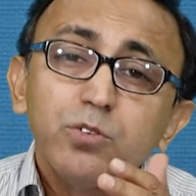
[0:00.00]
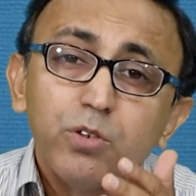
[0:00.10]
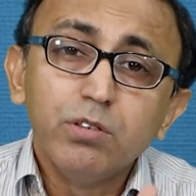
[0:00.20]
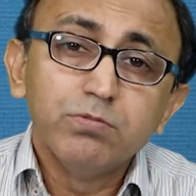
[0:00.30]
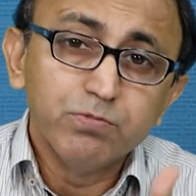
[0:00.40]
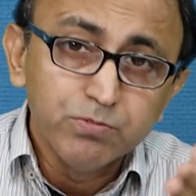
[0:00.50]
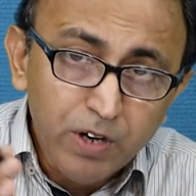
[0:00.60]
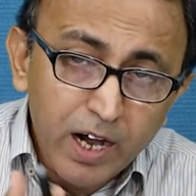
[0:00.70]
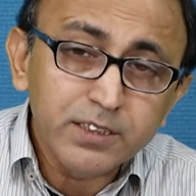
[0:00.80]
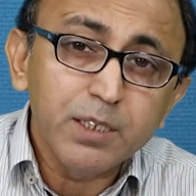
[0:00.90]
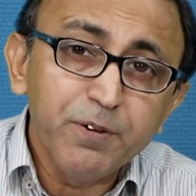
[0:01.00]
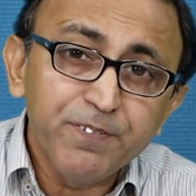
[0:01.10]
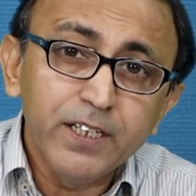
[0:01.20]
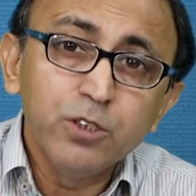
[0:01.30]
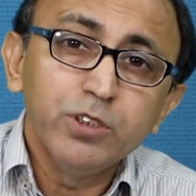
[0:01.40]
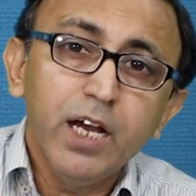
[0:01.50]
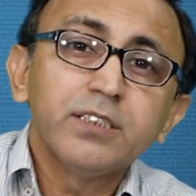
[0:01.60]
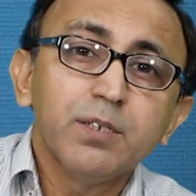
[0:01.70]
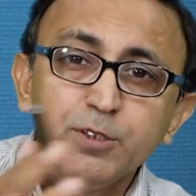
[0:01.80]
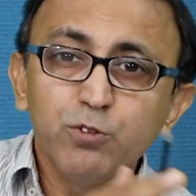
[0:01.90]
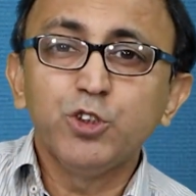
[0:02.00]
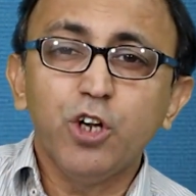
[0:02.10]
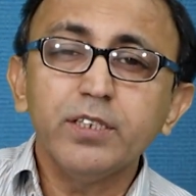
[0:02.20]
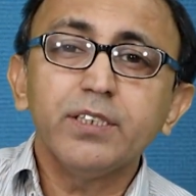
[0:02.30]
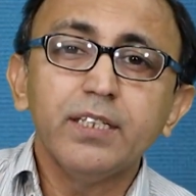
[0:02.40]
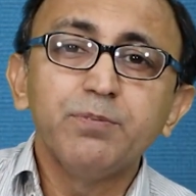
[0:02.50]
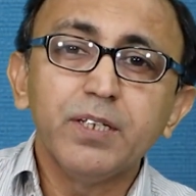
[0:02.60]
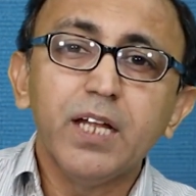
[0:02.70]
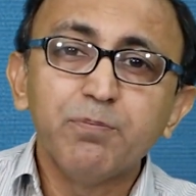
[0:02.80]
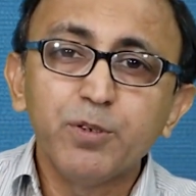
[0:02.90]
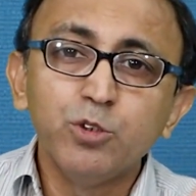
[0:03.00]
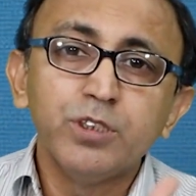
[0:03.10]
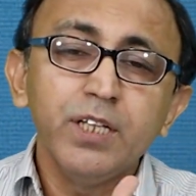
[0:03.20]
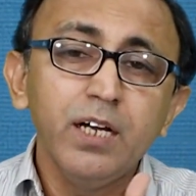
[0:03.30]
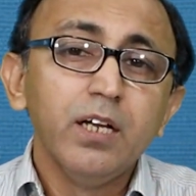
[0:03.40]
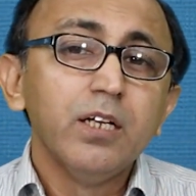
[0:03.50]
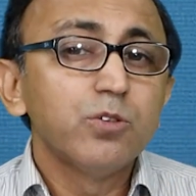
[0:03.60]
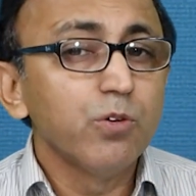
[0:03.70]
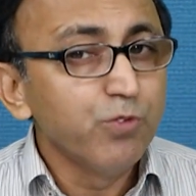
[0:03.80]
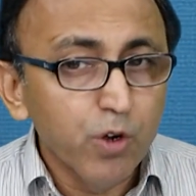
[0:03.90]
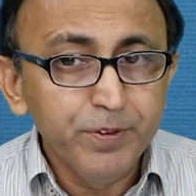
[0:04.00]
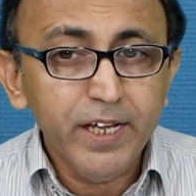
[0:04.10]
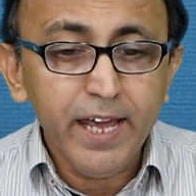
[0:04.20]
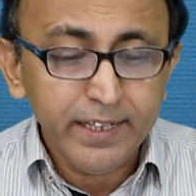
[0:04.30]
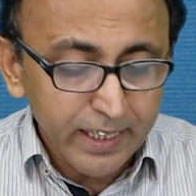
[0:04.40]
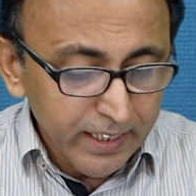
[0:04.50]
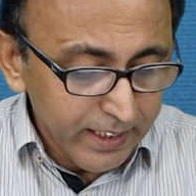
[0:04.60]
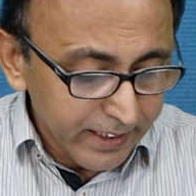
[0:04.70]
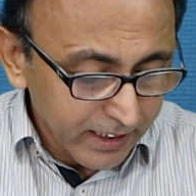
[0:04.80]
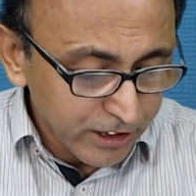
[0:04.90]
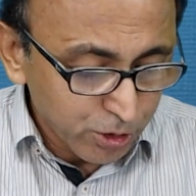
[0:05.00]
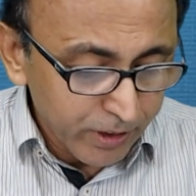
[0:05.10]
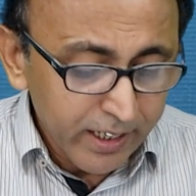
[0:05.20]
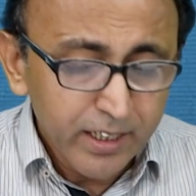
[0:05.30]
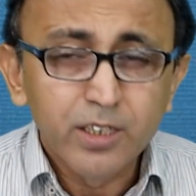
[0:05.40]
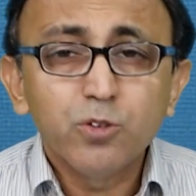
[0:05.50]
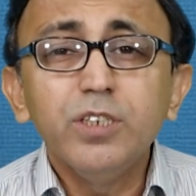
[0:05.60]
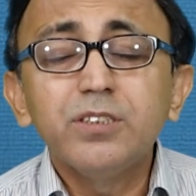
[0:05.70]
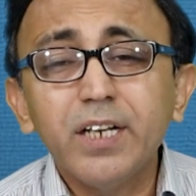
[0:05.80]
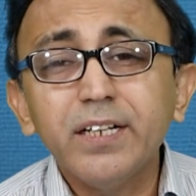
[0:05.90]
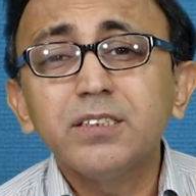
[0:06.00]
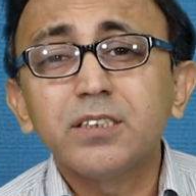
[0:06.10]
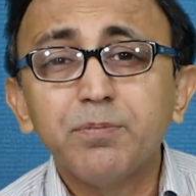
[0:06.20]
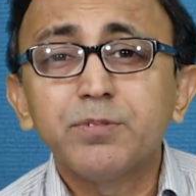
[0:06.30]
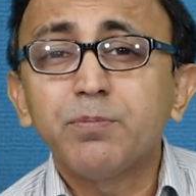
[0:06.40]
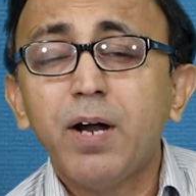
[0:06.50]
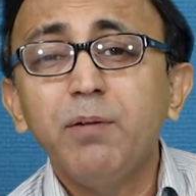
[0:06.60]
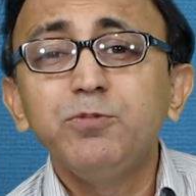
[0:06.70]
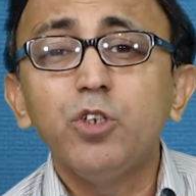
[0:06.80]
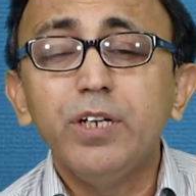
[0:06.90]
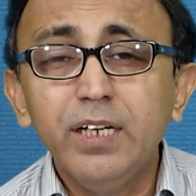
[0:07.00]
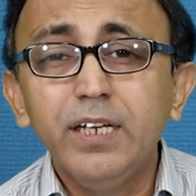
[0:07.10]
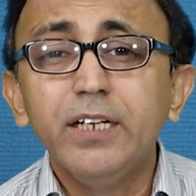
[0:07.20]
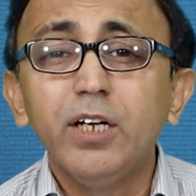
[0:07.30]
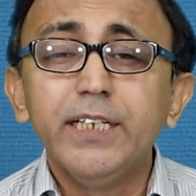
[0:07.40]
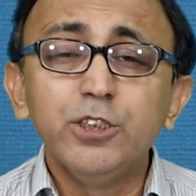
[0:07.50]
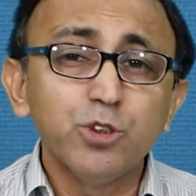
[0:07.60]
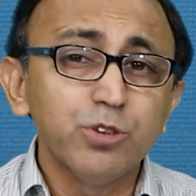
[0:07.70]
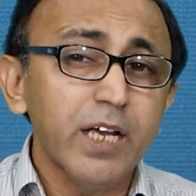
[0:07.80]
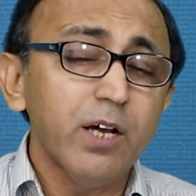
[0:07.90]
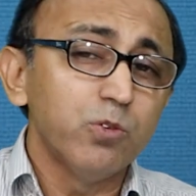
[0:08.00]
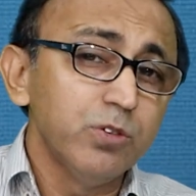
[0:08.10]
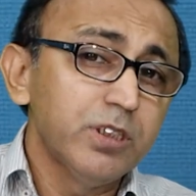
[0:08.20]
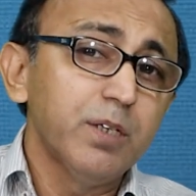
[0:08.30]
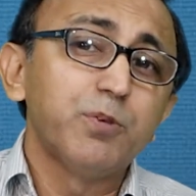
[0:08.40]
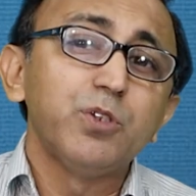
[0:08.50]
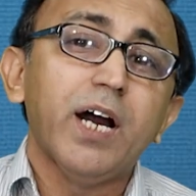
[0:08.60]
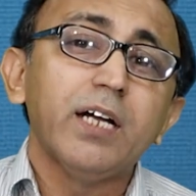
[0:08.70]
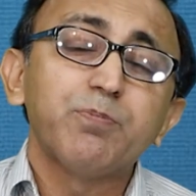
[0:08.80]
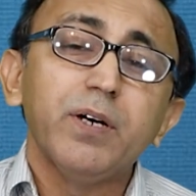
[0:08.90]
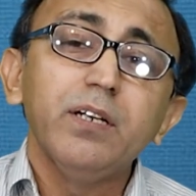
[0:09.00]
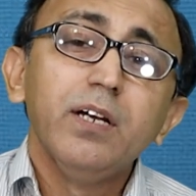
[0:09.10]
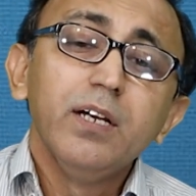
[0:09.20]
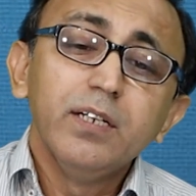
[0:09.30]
तो वहाँ से भी फंडिंग हुई है असल में तो वो शौकत खानम के नाम पर हुई थी ना तो वो भी एक इलीगल इशू है तो इस तरह के सब तमाम जो इलीगल इश्यूज़ हैं उनकी बुनियाद पर